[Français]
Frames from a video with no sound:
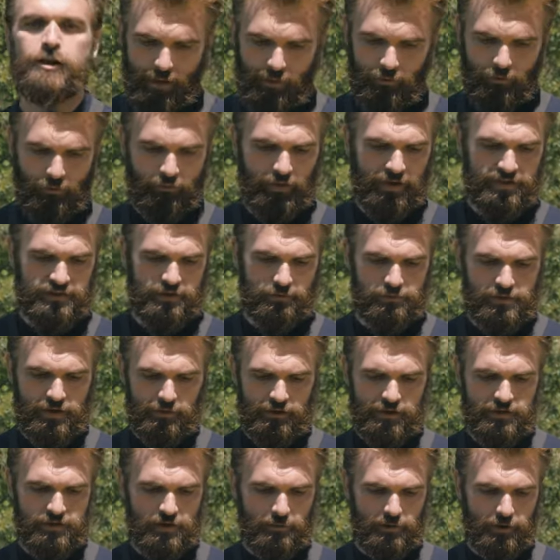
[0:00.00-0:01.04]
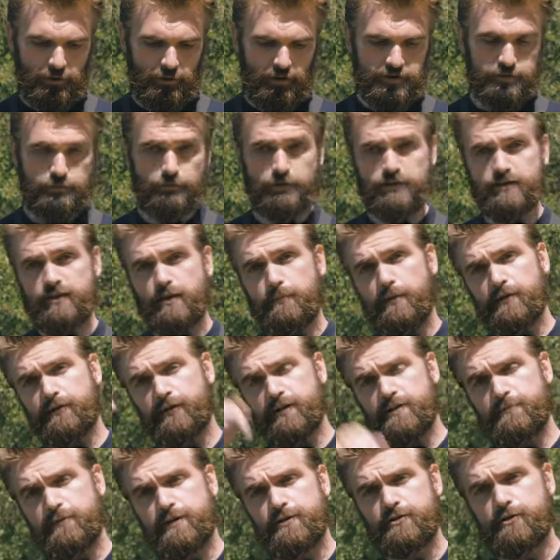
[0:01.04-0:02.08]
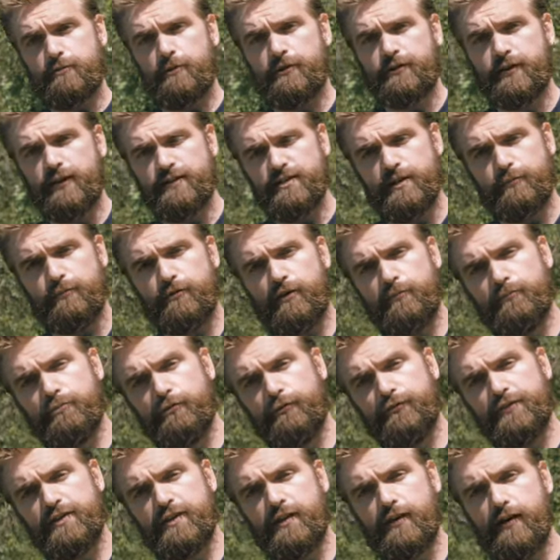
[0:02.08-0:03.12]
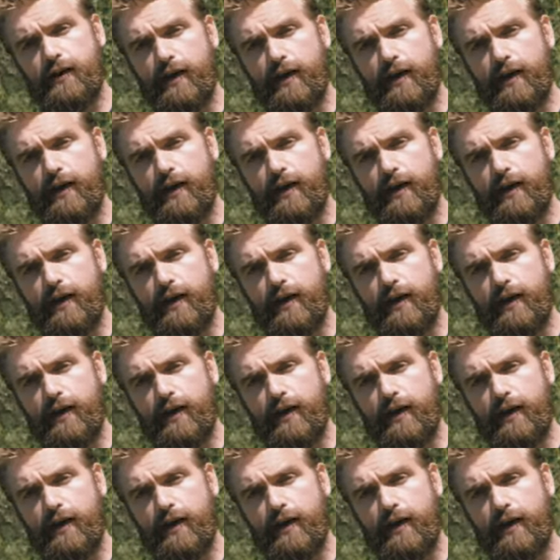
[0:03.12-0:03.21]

Donc voilà, si vous avez des améliorations, n'hésitez pas dans l'espace commentaire, ça pourra me profiter